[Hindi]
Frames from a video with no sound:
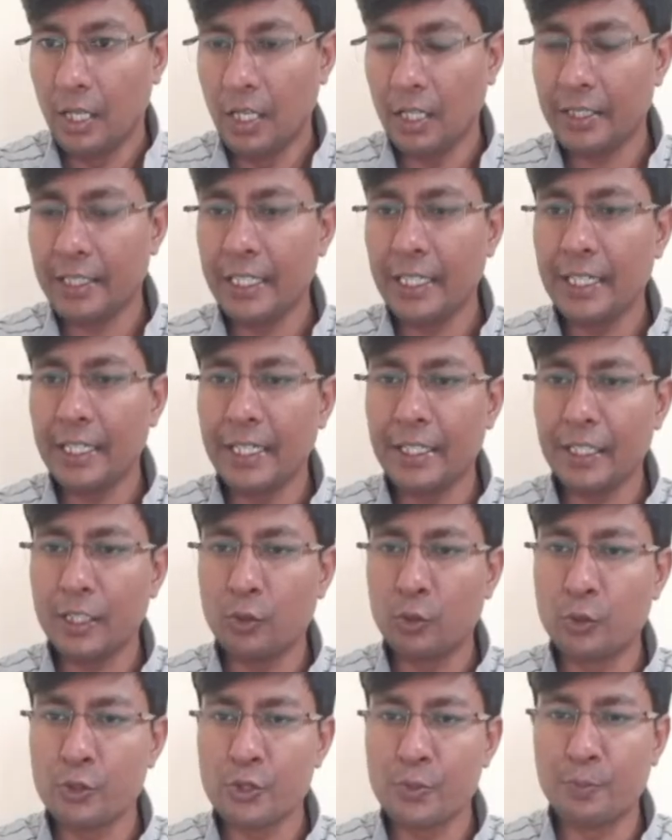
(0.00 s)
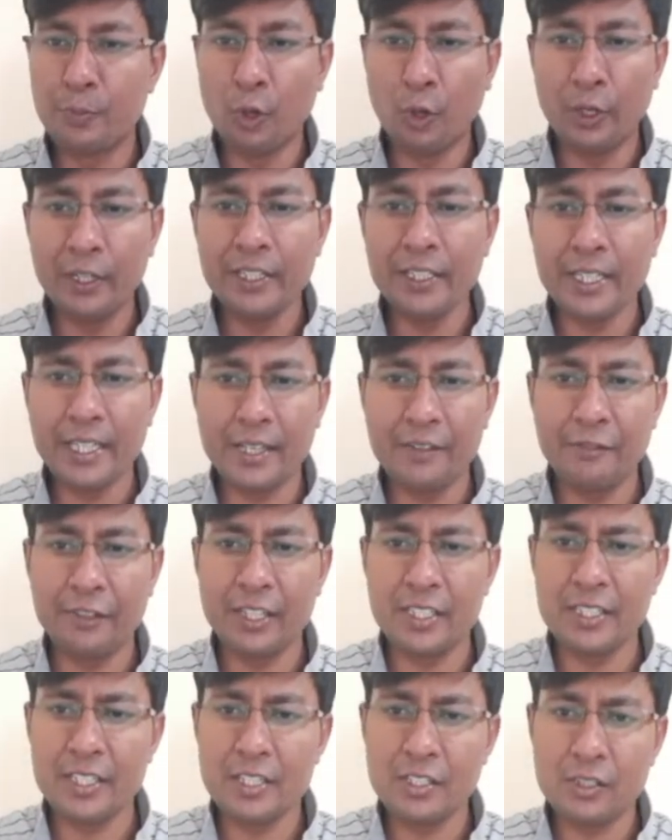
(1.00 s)
A cricketer whose bowling
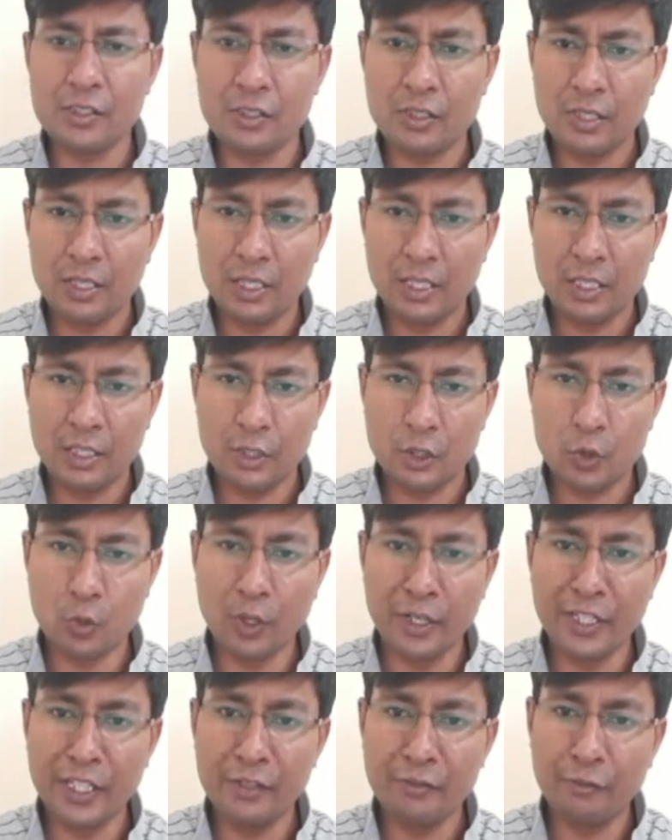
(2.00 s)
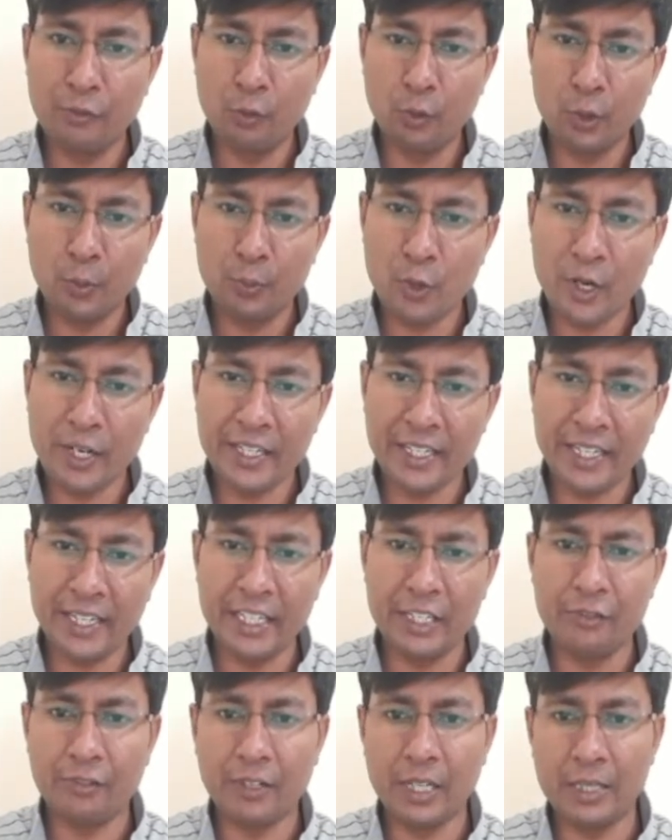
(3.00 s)
average is
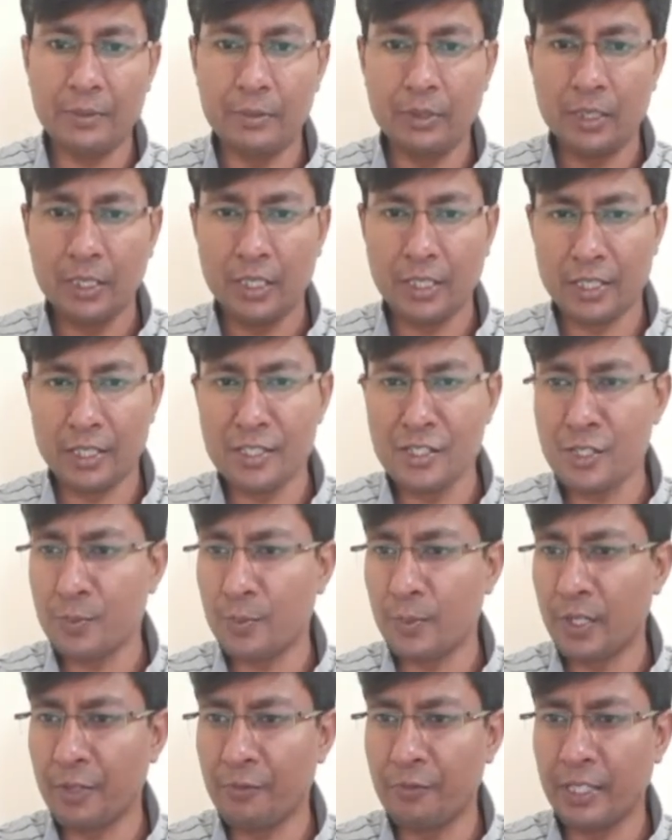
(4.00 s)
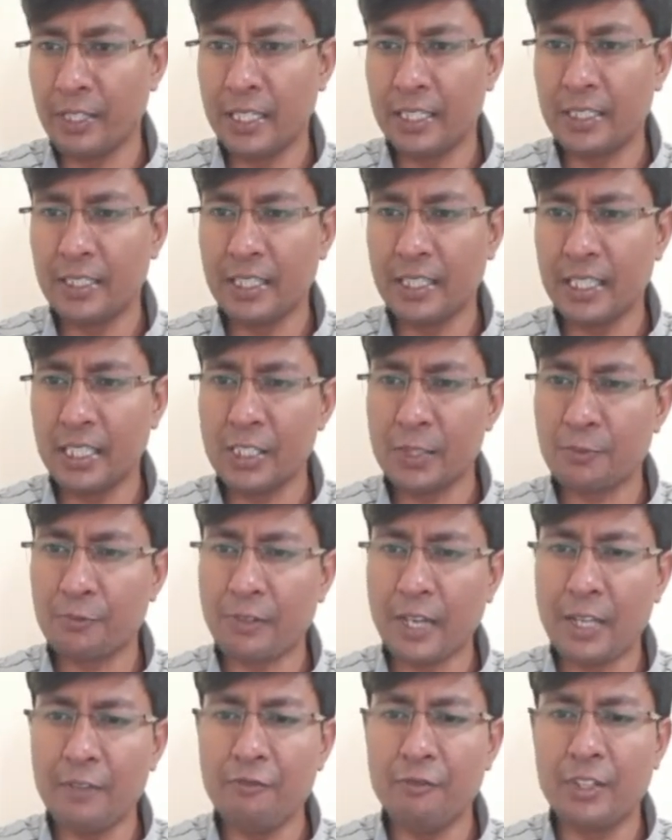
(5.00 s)
24.85 runs per wicket takes
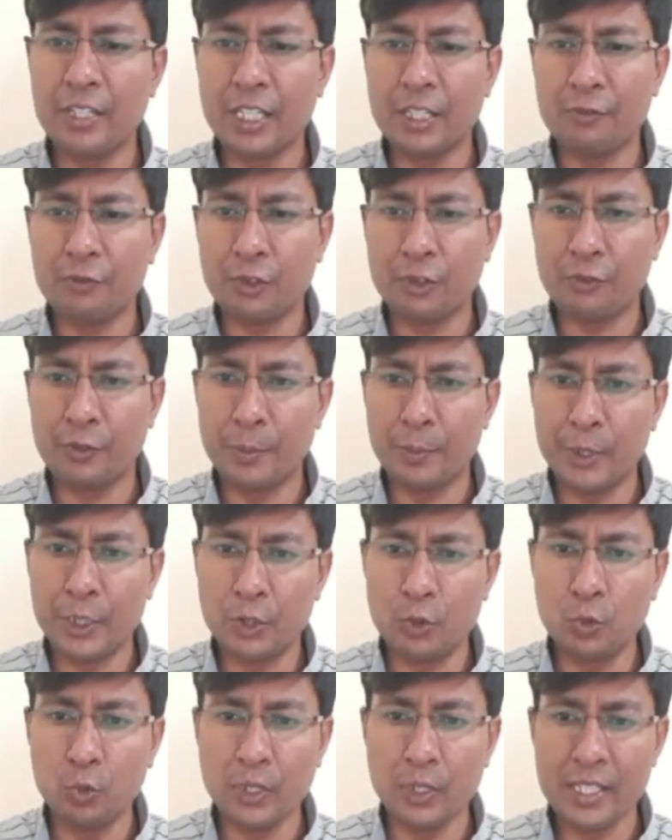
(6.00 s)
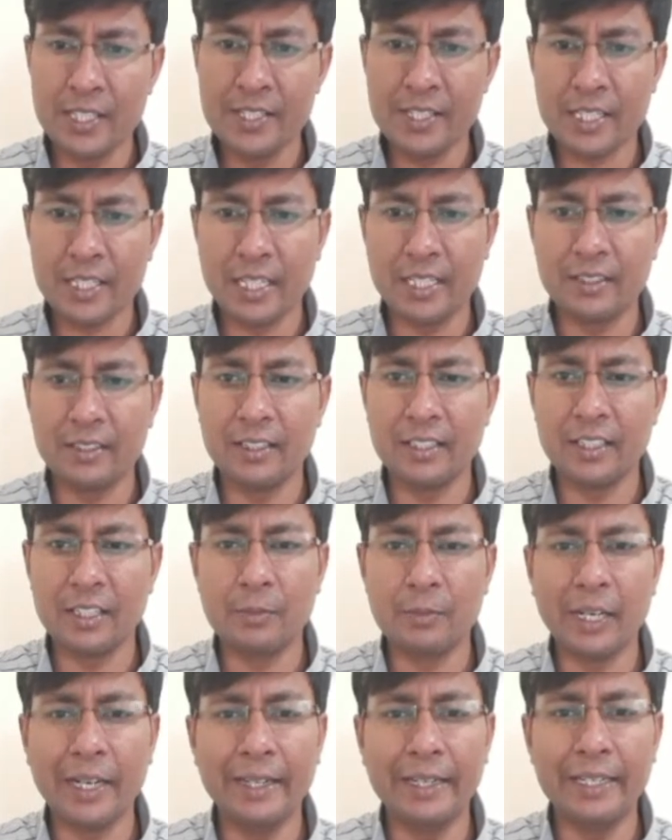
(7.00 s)
5 wicket for 52 runs and
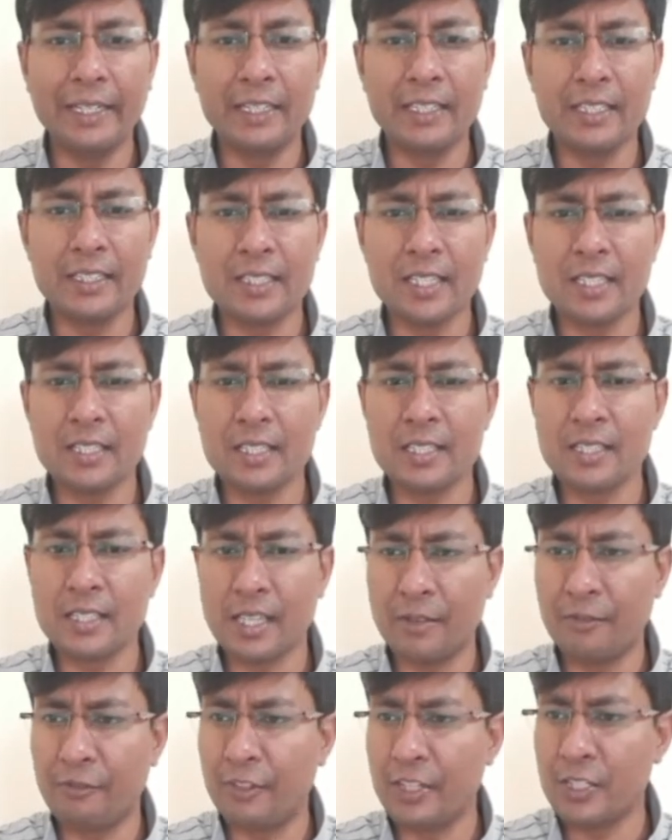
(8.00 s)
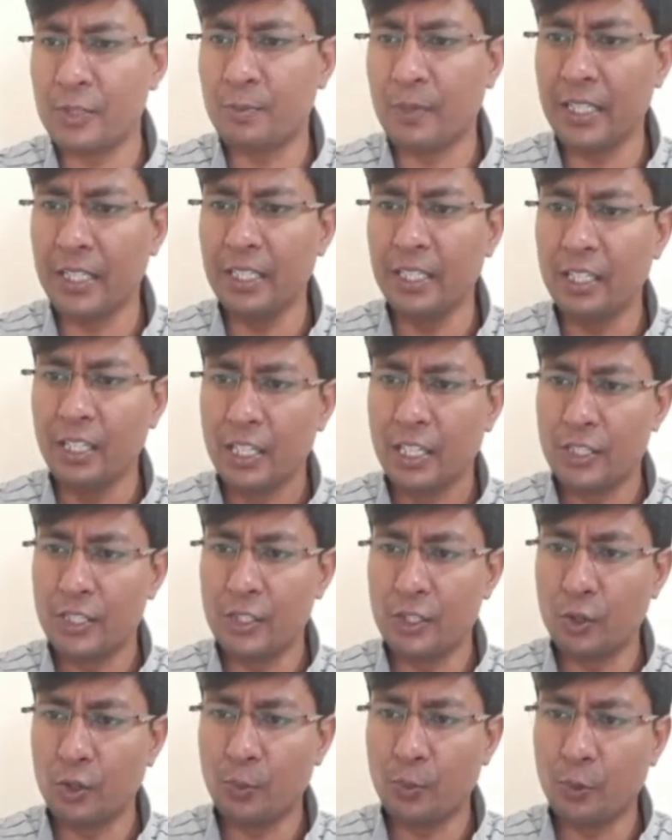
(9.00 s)
thereby decreases his average by
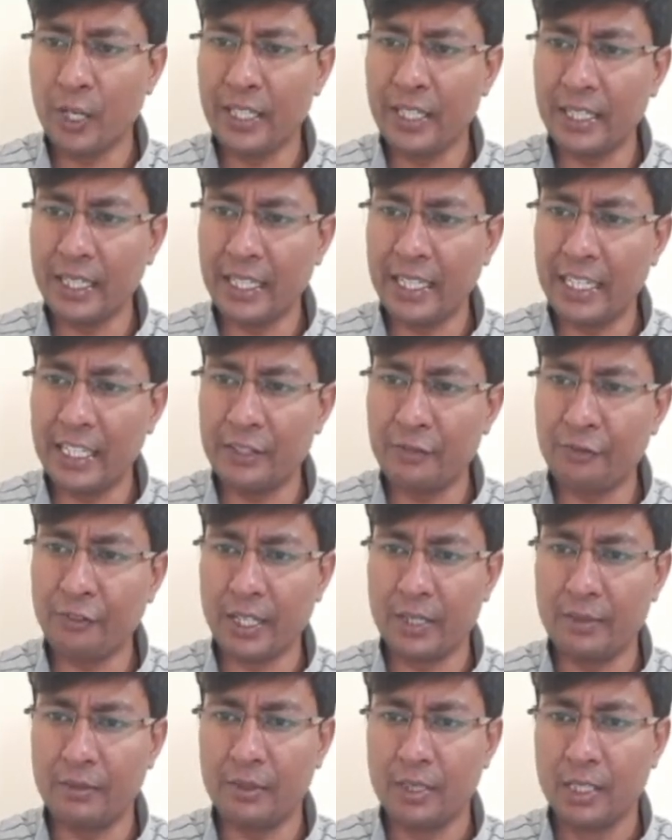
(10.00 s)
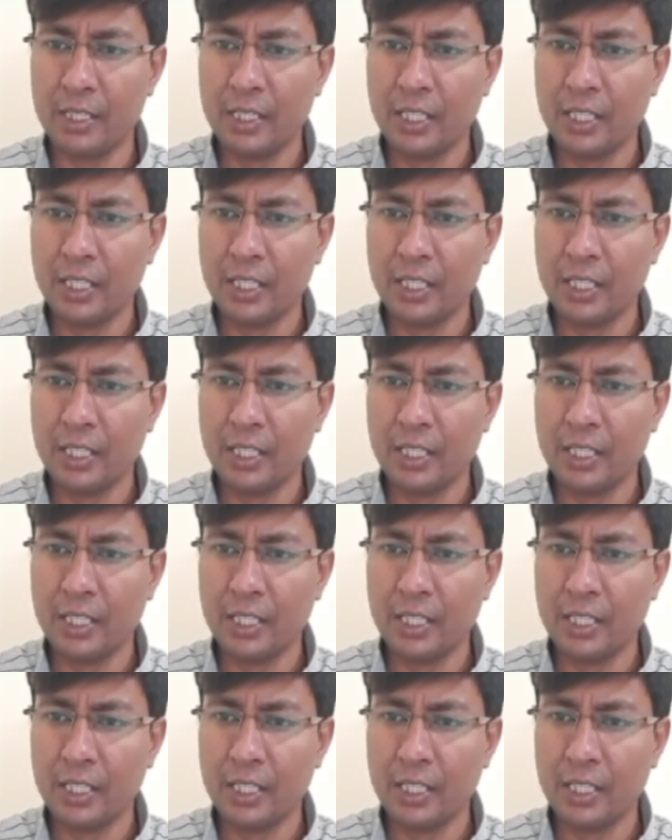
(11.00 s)
0.85.